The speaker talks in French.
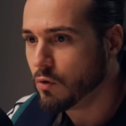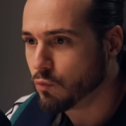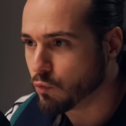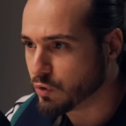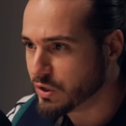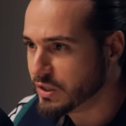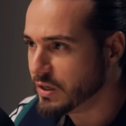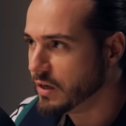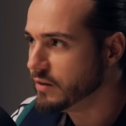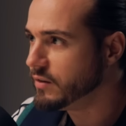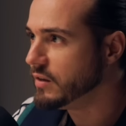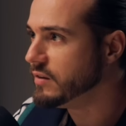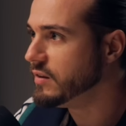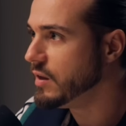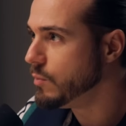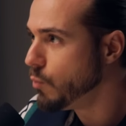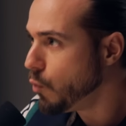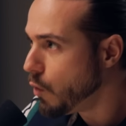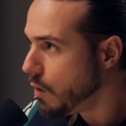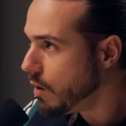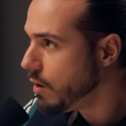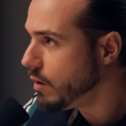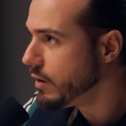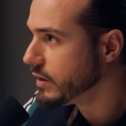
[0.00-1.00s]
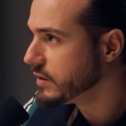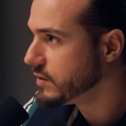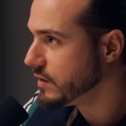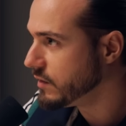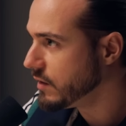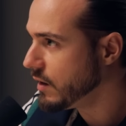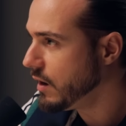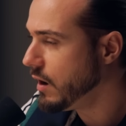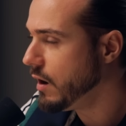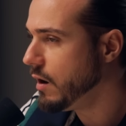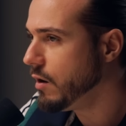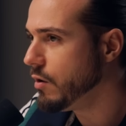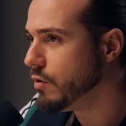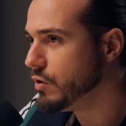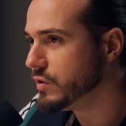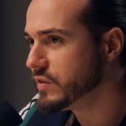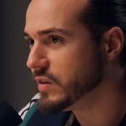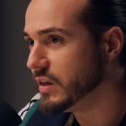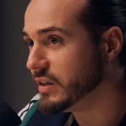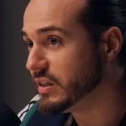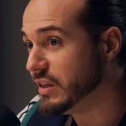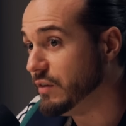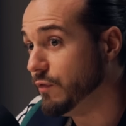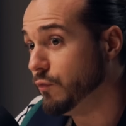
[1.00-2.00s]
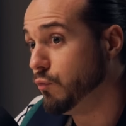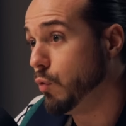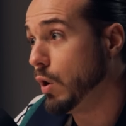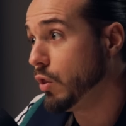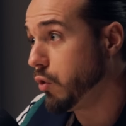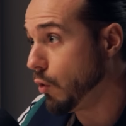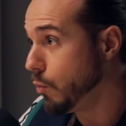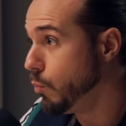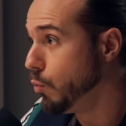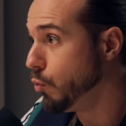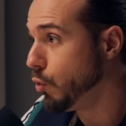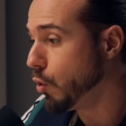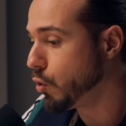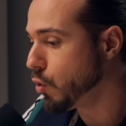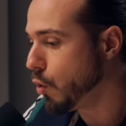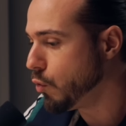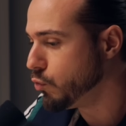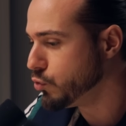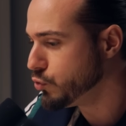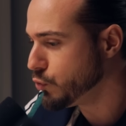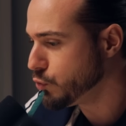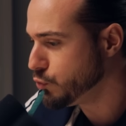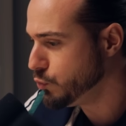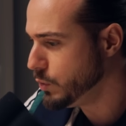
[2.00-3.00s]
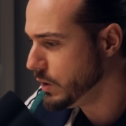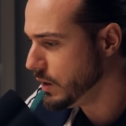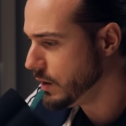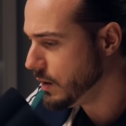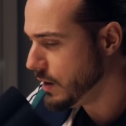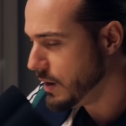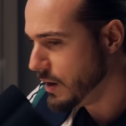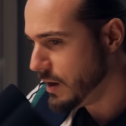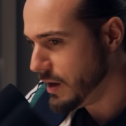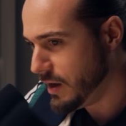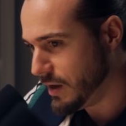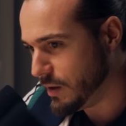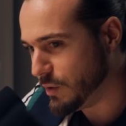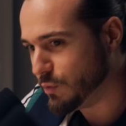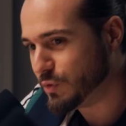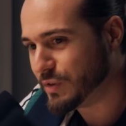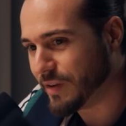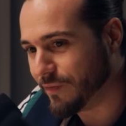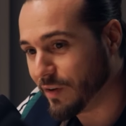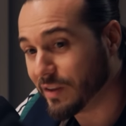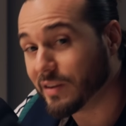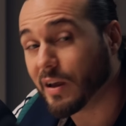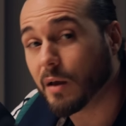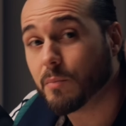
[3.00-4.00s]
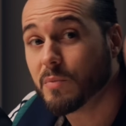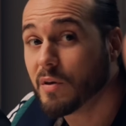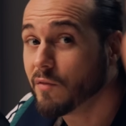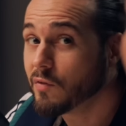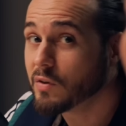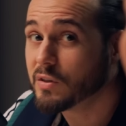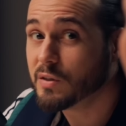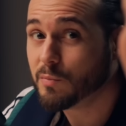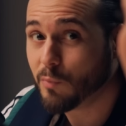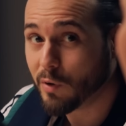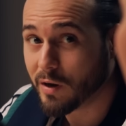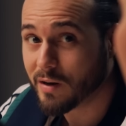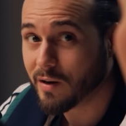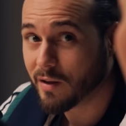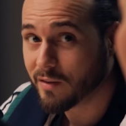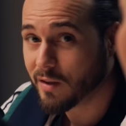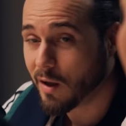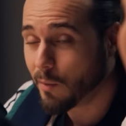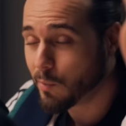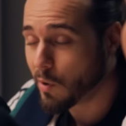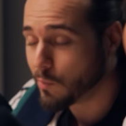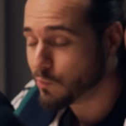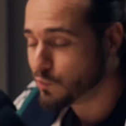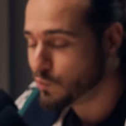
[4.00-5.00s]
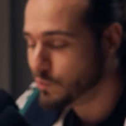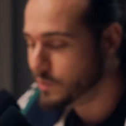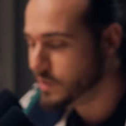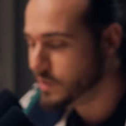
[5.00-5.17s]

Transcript: dont il a été témoin, etc., mmh. euh, celle qu'il voit dans le monde encore aujourd'hui. Et ça va très bien, effectivement, avec la trappe, comme tu